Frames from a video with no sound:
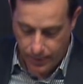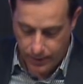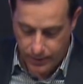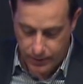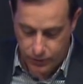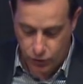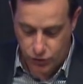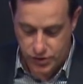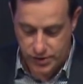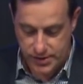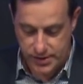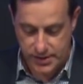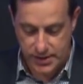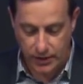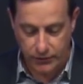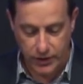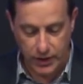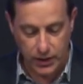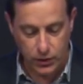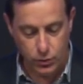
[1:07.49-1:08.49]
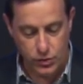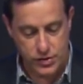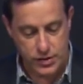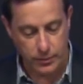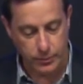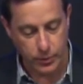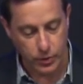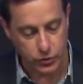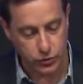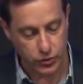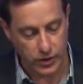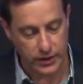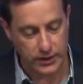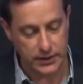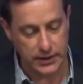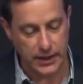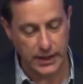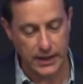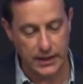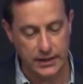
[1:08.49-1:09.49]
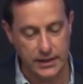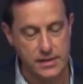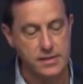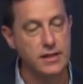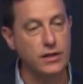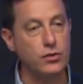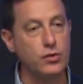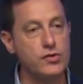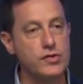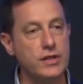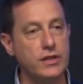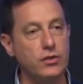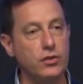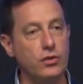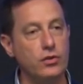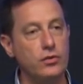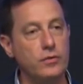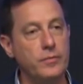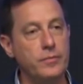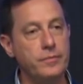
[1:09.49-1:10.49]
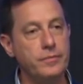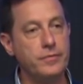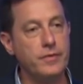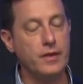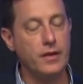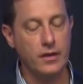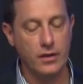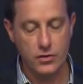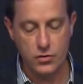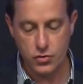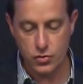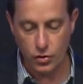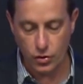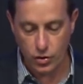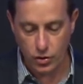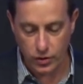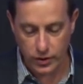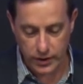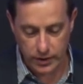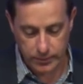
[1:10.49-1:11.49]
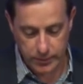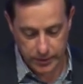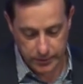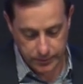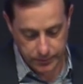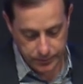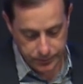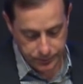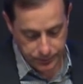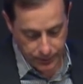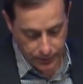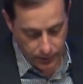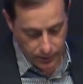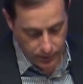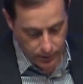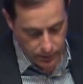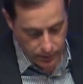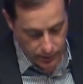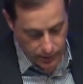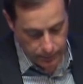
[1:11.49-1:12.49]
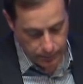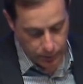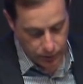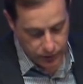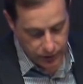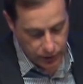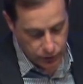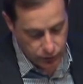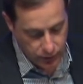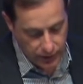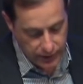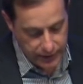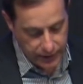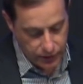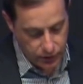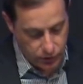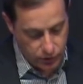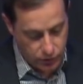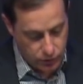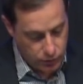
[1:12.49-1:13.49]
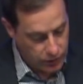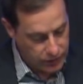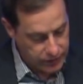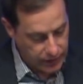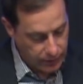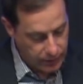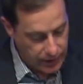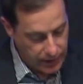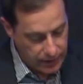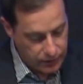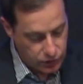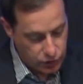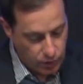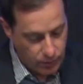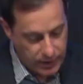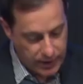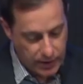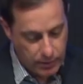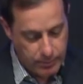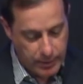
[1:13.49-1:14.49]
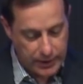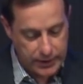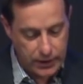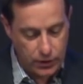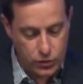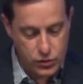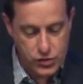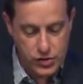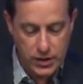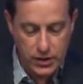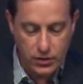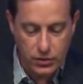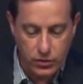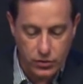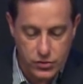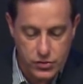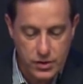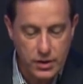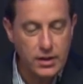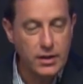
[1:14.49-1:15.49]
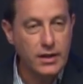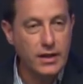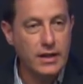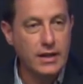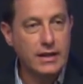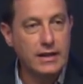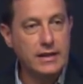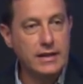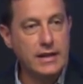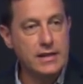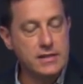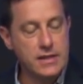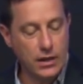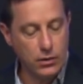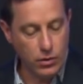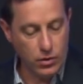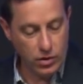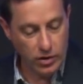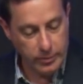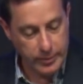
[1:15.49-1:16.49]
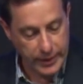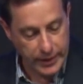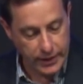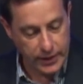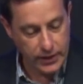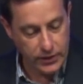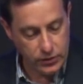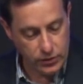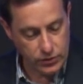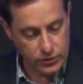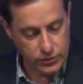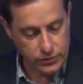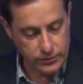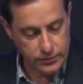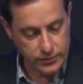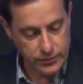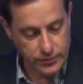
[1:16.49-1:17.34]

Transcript: Entonces ella vino y se postró ante él diciendo, Señor, socórreme. Respondiendo él dijo, no está bien tomar el pan de los hijos y echarlo a los perrillos.